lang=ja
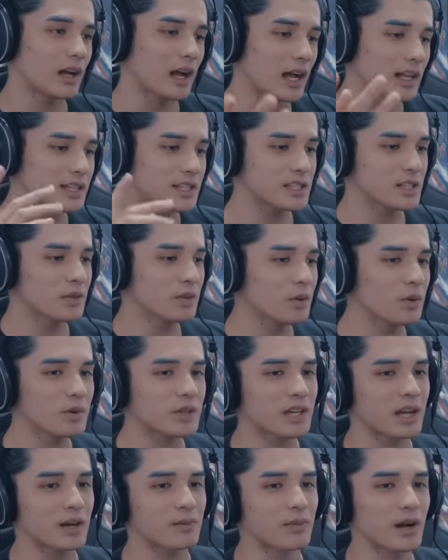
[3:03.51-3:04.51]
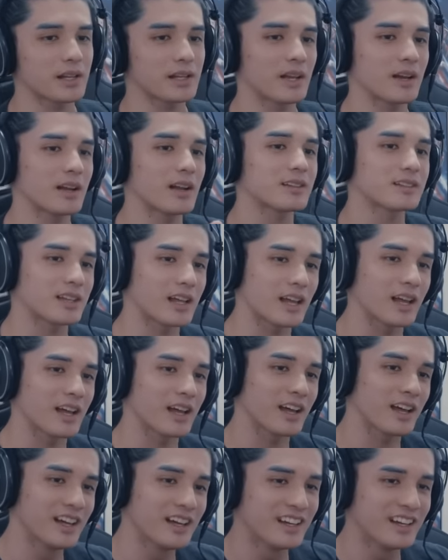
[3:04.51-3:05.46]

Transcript: あっちの納期が間に合わなくて